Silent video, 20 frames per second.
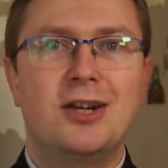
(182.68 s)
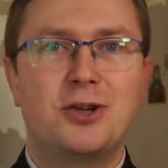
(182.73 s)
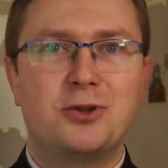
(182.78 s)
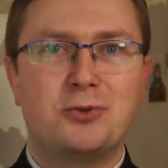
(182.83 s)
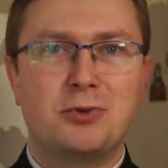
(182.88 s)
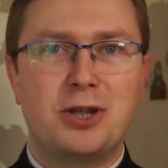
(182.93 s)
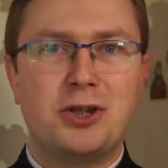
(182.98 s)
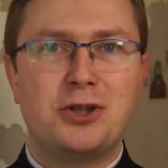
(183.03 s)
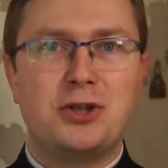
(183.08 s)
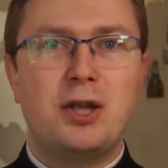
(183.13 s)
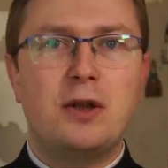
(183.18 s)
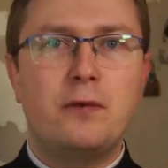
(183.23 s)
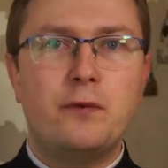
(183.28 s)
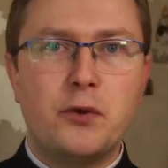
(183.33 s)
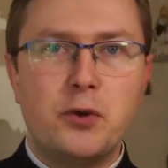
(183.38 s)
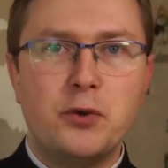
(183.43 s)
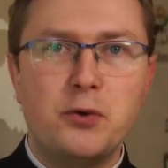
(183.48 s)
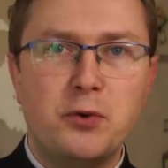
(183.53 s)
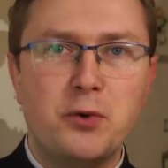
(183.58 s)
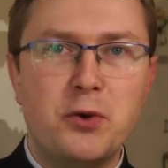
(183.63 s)
które
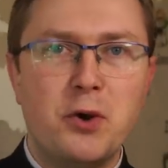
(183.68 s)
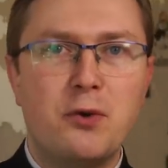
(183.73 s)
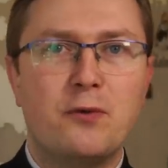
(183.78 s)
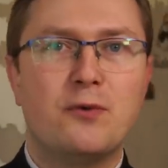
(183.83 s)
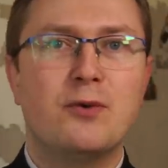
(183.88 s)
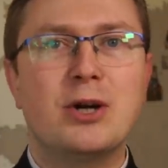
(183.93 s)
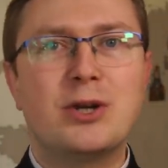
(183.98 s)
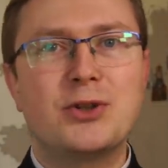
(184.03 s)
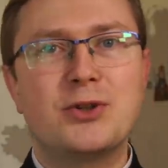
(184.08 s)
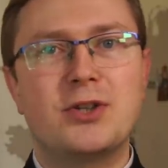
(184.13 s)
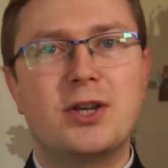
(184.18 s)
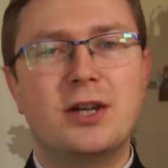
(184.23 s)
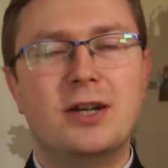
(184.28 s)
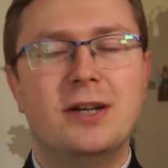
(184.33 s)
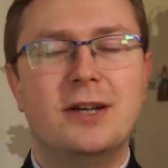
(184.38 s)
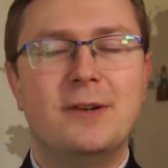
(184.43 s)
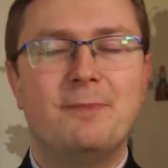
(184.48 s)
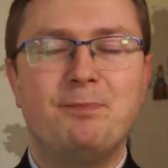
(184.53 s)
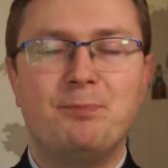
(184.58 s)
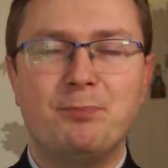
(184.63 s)
definiują
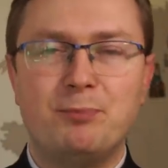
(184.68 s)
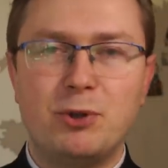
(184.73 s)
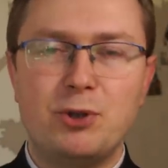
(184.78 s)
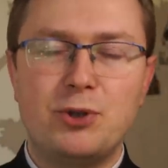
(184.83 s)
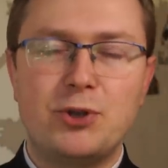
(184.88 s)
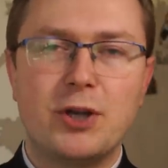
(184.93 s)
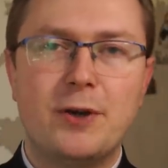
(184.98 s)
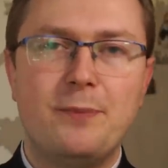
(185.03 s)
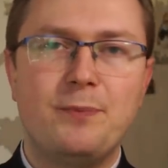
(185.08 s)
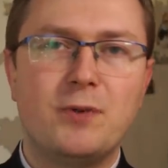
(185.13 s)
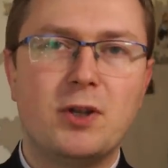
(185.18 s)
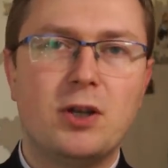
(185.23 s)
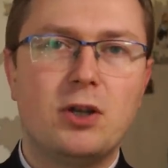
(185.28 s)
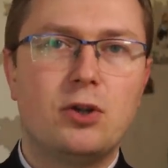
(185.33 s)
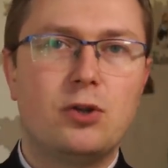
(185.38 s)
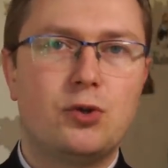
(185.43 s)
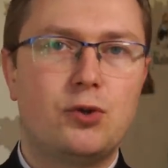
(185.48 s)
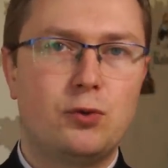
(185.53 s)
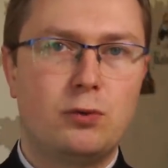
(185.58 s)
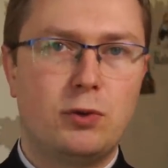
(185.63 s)
właśnie bycie
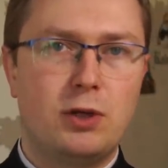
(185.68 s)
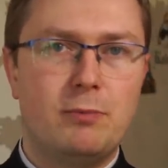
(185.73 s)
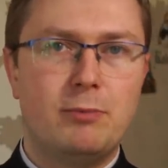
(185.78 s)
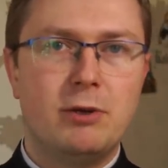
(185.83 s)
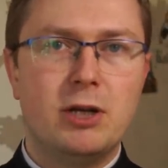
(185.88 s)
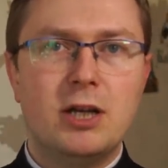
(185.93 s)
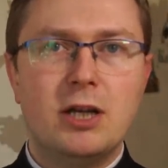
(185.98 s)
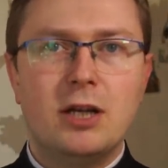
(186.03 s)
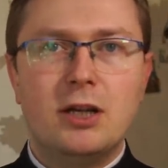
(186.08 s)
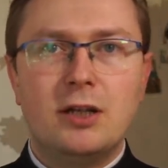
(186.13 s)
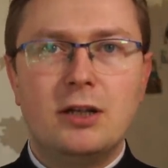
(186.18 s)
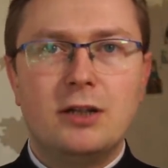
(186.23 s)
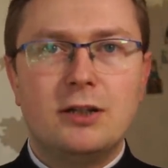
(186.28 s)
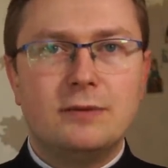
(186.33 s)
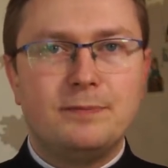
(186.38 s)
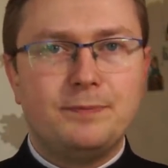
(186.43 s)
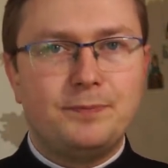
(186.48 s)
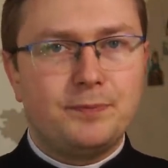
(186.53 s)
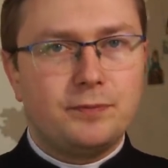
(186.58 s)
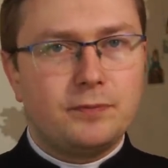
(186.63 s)
szurem.
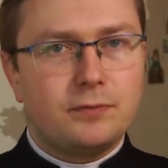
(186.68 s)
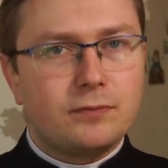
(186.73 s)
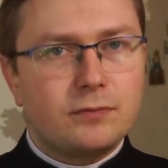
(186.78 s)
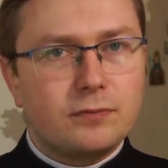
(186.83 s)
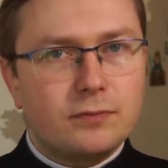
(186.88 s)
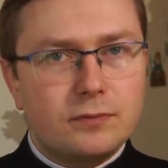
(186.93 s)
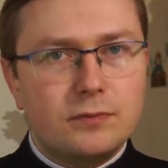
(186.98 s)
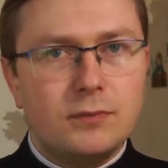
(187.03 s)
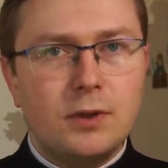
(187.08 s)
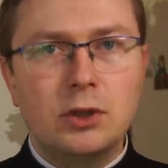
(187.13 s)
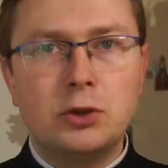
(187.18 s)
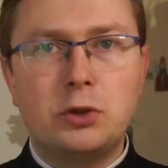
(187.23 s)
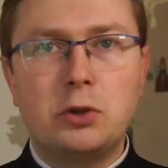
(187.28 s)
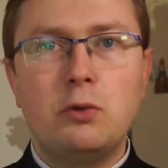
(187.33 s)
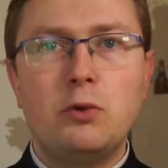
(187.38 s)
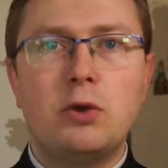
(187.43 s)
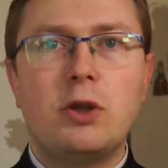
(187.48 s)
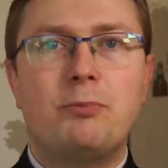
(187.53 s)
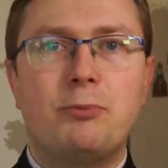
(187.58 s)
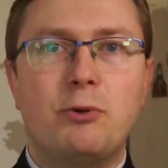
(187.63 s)

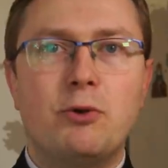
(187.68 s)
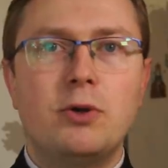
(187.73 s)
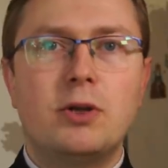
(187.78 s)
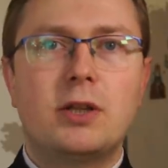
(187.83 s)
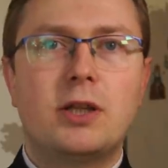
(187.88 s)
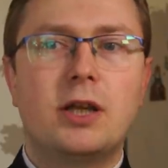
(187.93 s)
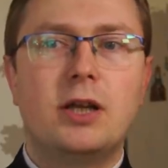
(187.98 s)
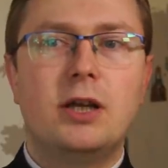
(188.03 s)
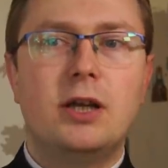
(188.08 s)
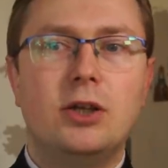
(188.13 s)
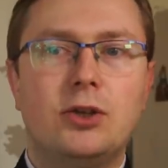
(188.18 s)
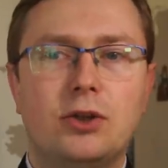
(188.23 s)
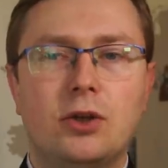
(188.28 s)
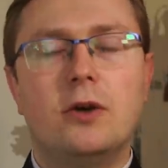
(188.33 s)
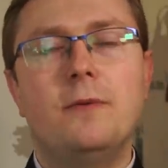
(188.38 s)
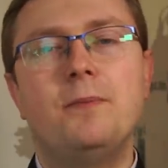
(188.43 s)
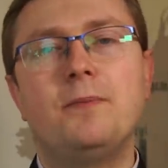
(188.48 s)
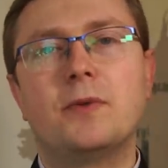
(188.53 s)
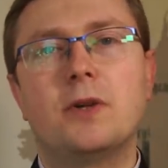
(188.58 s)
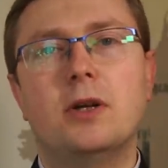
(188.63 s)
Drugi punkt
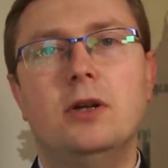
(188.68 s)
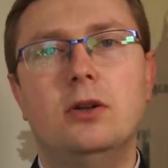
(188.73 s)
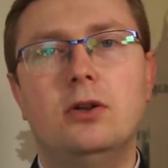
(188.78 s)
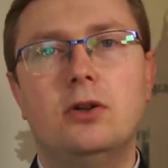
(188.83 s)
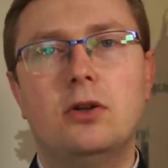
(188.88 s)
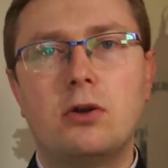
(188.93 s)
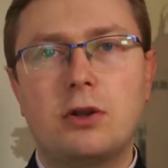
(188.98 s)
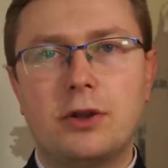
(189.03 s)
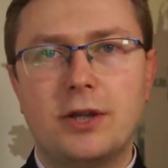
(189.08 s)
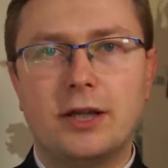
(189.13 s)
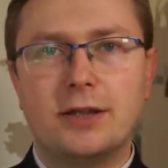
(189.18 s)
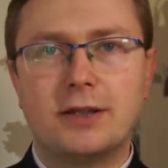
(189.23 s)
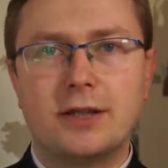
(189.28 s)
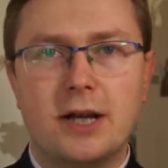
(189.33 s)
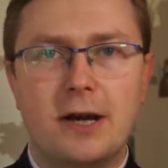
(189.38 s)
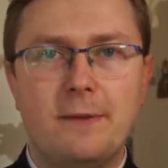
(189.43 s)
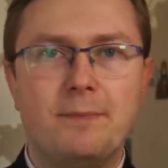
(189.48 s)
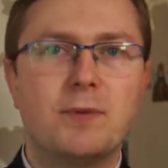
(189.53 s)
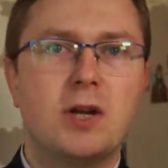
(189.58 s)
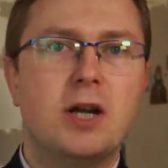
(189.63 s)
to
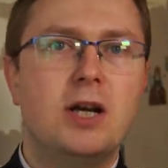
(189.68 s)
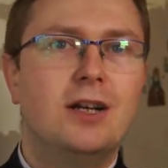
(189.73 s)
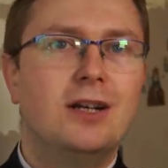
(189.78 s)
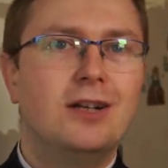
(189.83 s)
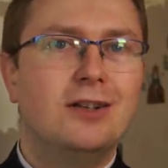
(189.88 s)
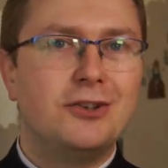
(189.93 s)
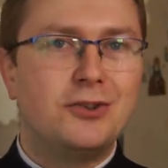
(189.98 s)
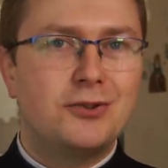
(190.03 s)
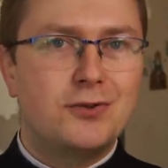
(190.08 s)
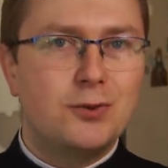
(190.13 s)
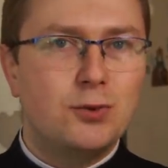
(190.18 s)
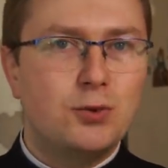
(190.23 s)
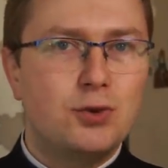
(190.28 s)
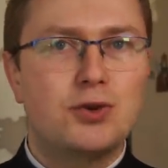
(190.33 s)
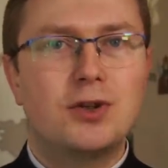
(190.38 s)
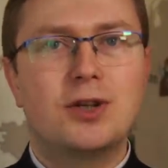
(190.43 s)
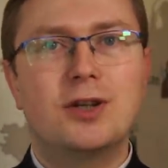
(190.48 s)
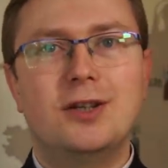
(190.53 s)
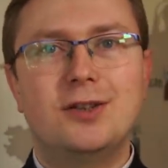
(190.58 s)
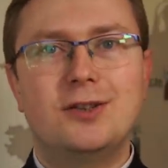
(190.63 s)
lornetka.
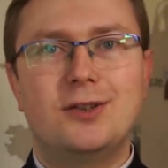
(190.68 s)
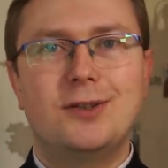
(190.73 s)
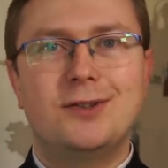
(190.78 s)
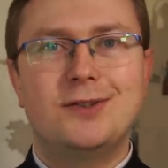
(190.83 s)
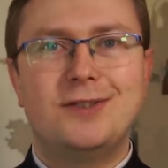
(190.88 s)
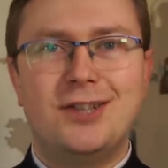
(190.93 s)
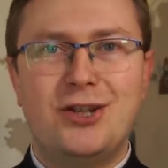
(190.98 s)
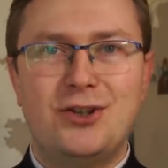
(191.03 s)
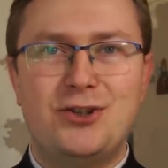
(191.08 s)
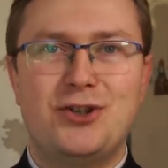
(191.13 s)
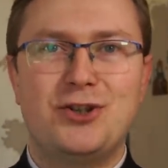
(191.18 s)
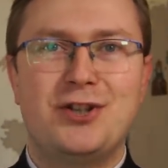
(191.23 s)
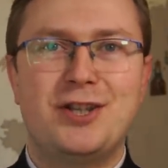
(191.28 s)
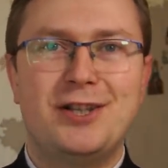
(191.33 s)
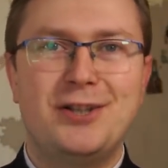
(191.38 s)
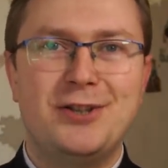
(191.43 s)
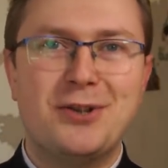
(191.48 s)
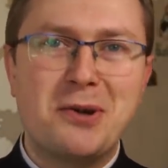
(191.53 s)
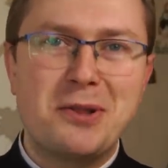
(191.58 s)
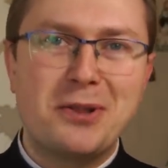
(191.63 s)
Cóż to znaczy
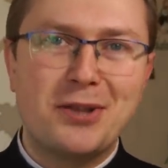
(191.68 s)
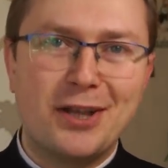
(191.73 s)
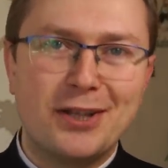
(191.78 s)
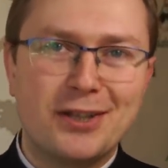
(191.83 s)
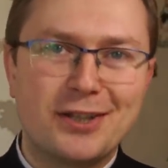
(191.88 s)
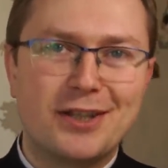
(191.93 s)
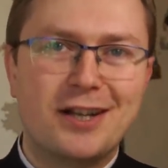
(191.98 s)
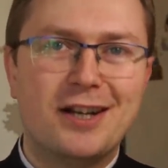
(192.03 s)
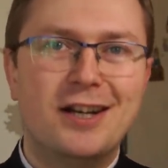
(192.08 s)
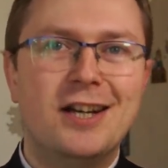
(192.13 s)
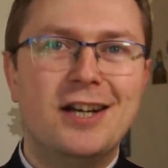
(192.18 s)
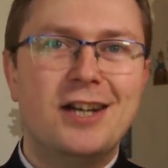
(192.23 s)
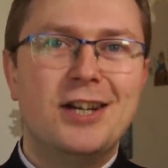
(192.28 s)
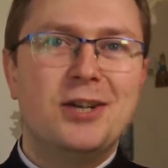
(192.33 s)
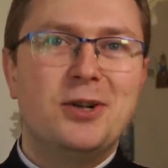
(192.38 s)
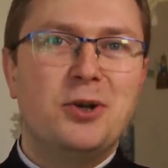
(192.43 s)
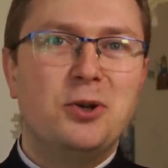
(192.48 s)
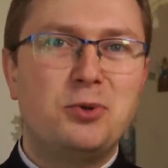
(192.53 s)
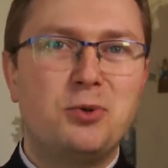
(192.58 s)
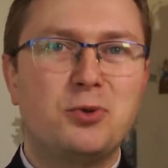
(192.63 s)
ta lornetka?
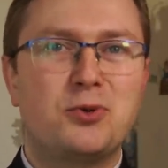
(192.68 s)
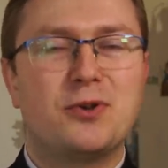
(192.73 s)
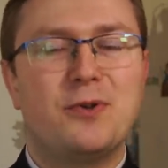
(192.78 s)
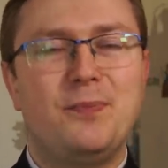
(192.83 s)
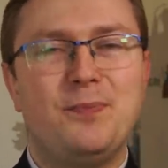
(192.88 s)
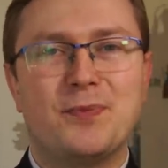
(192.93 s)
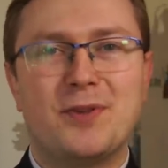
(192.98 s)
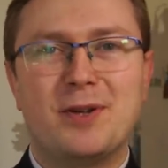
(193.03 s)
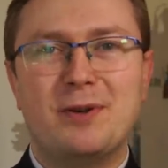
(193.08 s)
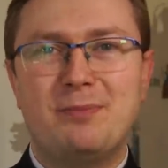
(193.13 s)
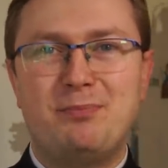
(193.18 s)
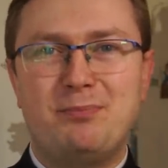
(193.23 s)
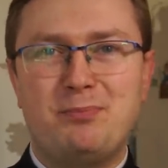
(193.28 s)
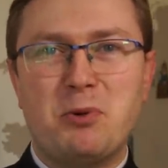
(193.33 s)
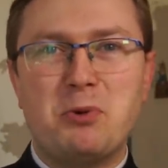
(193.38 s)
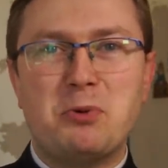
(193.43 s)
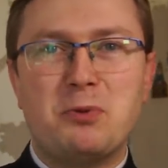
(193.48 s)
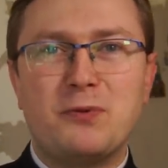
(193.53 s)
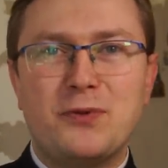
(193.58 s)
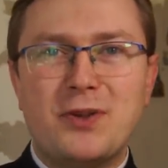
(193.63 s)
Otóż mm,
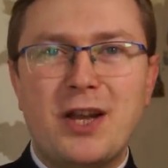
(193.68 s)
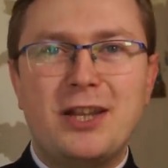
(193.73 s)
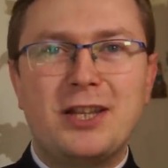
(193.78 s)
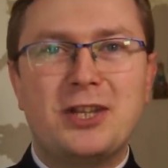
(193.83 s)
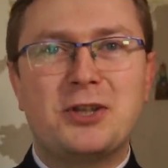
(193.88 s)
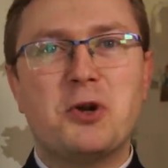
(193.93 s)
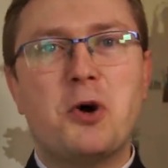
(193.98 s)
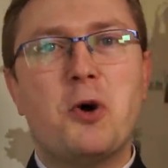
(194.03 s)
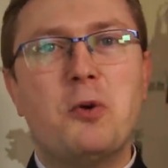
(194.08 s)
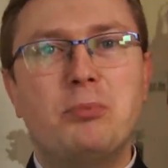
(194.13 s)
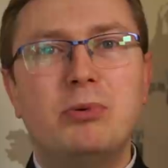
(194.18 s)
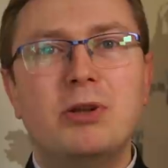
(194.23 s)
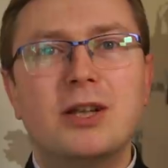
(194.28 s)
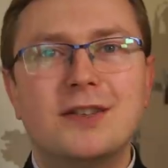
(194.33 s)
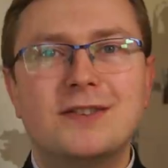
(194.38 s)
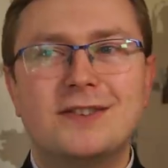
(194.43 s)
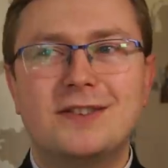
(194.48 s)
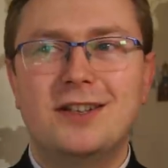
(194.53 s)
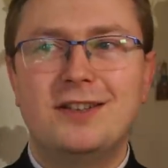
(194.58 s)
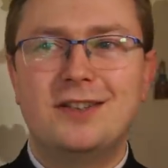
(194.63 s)
porównanie to
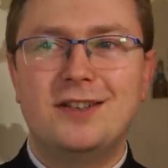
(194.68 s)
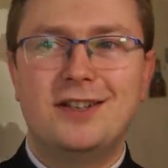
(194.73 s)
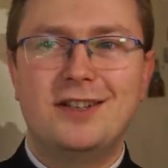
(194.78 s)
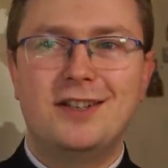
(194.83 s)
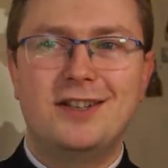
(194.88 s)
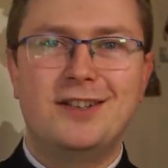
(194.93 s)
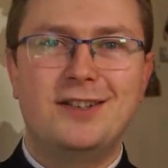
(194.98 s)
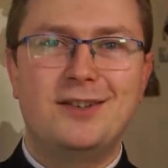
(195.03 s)
obraz ten e,